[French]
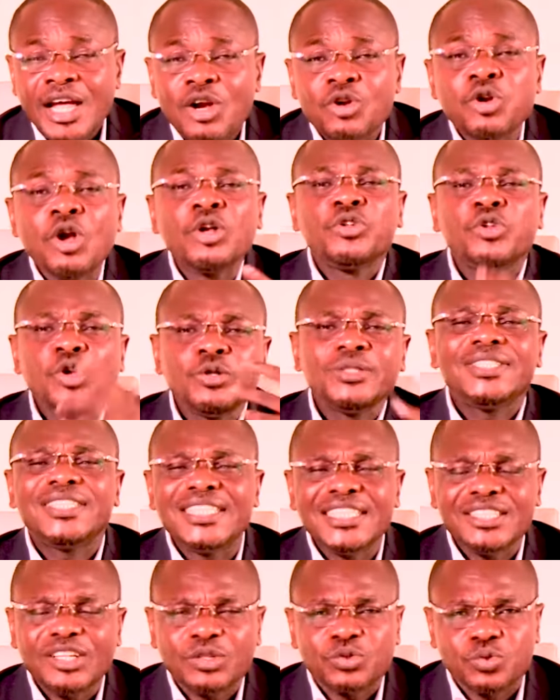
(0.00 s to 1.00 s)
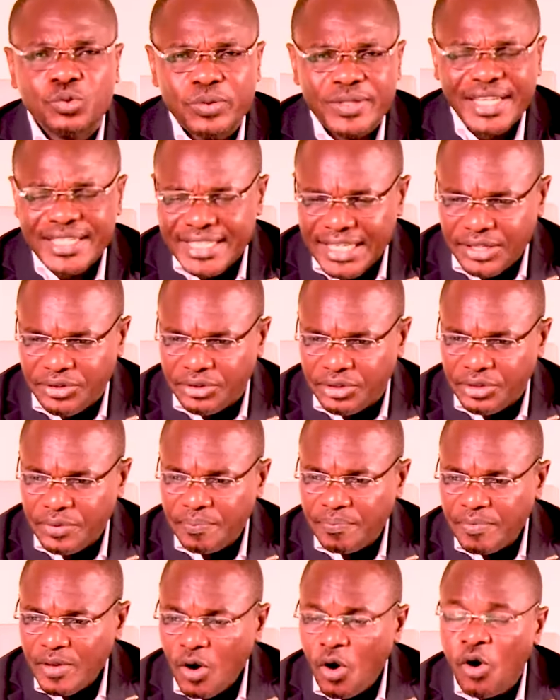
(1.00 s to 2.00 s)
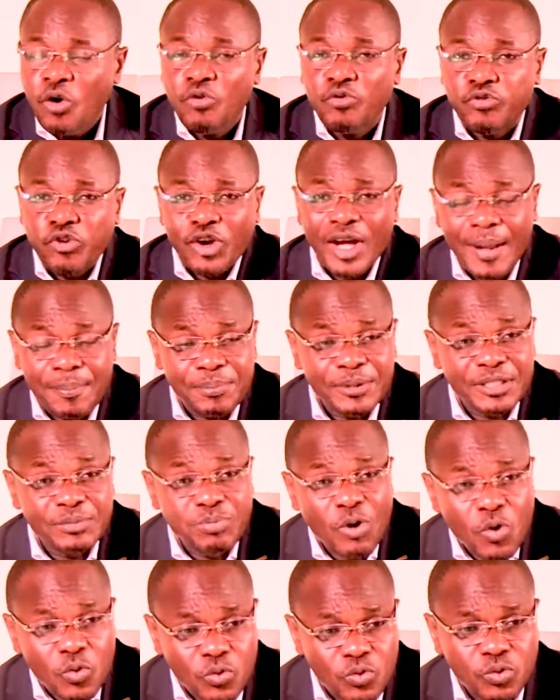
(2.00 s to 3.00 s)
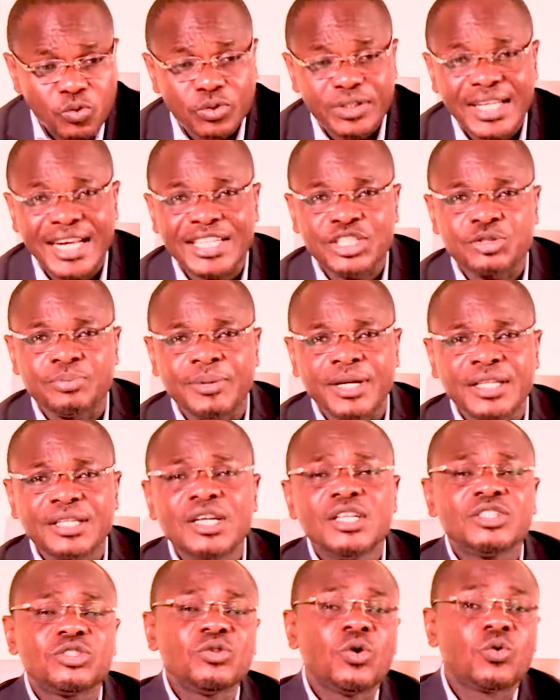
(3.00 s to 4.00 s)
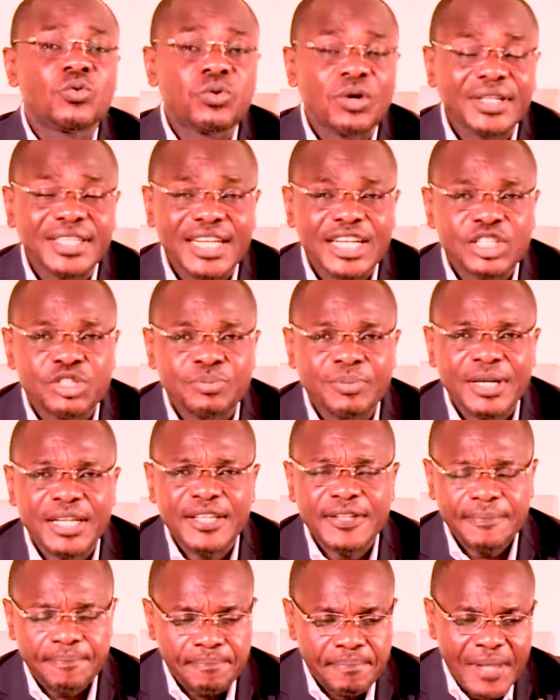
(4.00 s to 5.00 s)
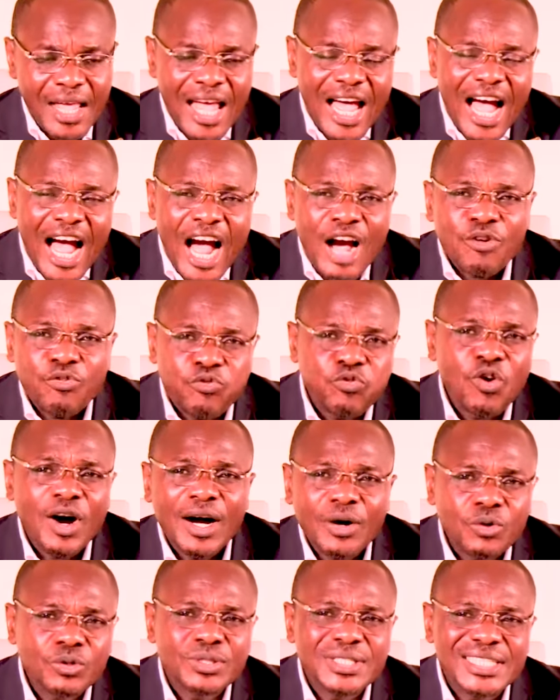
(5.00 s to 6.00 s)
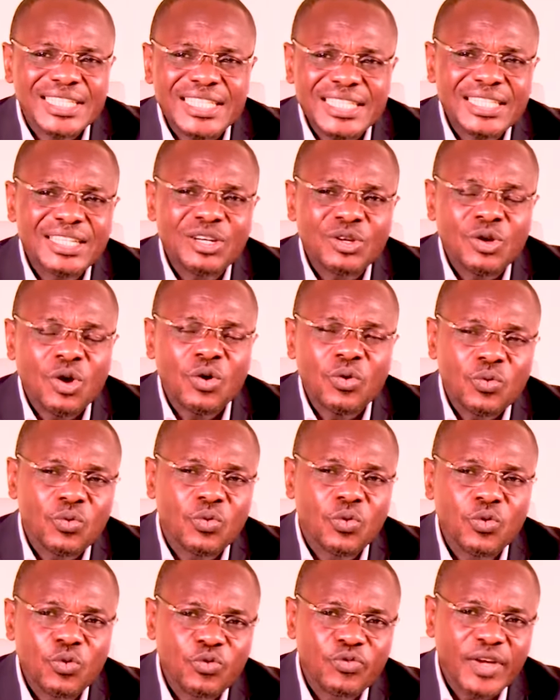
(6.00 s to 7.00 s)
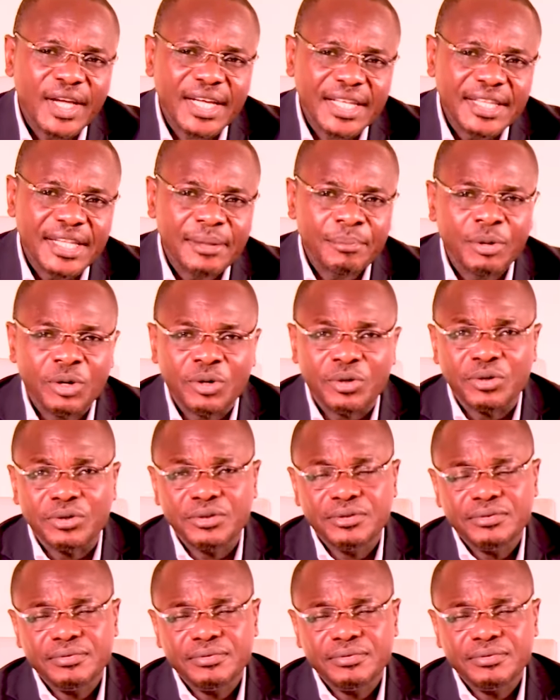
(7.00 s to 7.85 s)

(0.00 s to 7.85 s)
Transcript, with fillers: Le nom dit dans tout ça, c'est que on veut rapidement au cours de la semaine, sinon au courant de la semaine, avoir aussi leur gouvernement.